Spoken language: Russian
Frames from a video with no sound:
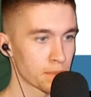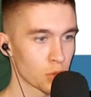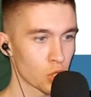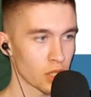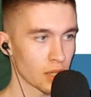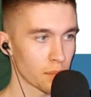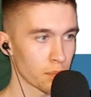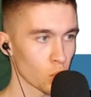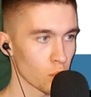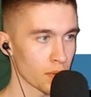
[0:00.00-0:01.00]
Че я там
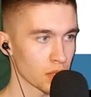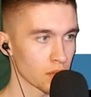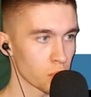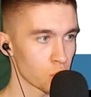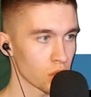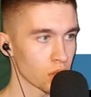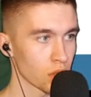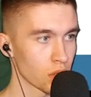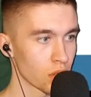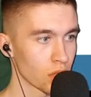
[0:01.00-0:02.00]
покупал-то вообще?
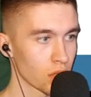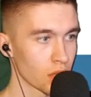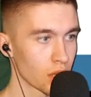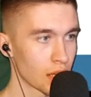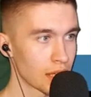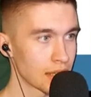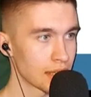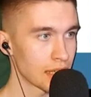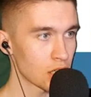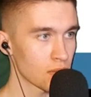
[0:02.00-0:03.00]

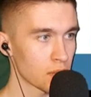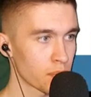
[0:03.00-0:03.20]
Я же ведь